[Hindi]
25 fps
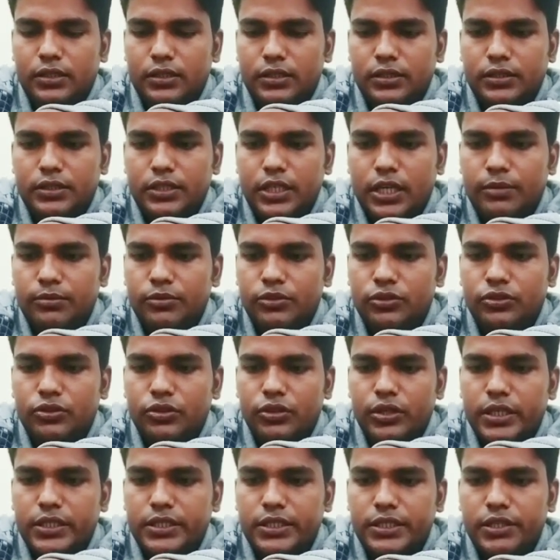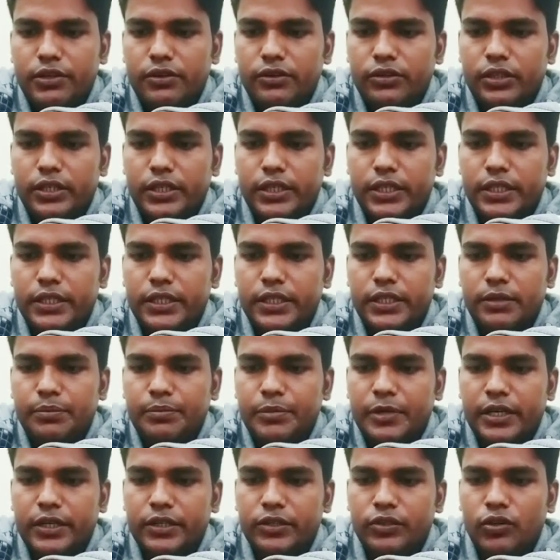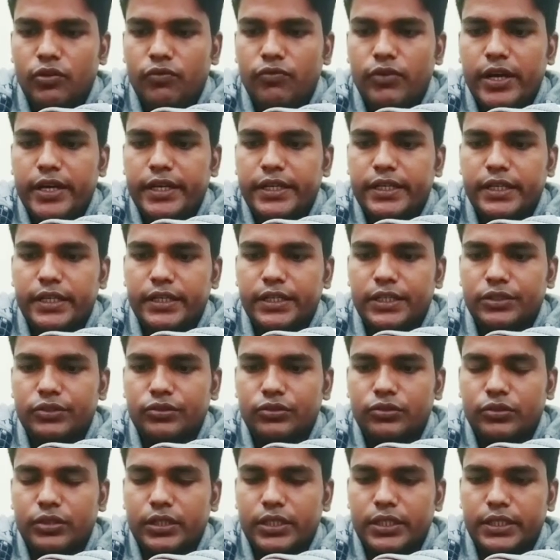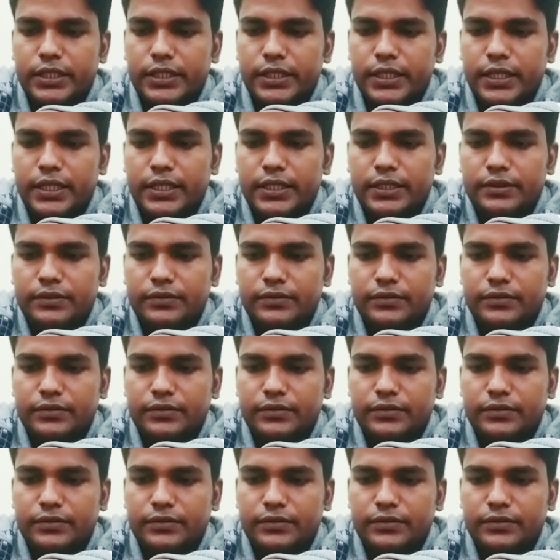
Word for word: साबुन जो है इसने धीरे धीरे पानी को वाइट करना शुरू कर दिया है